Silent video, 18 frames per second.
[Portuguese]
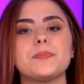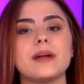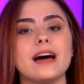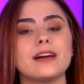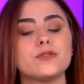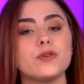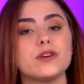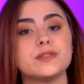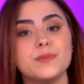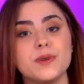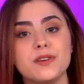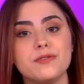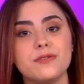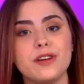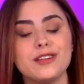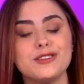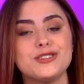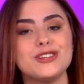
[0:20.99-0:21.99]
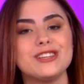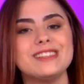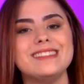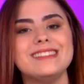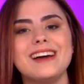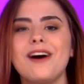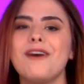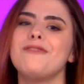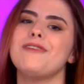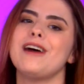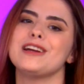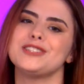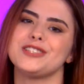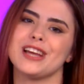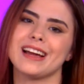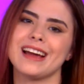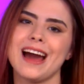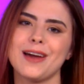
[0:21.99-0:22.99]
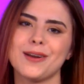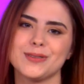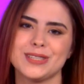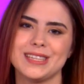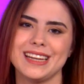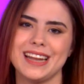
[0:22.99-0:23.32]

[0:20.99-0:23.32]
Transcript: para 2020 não vai chegar aos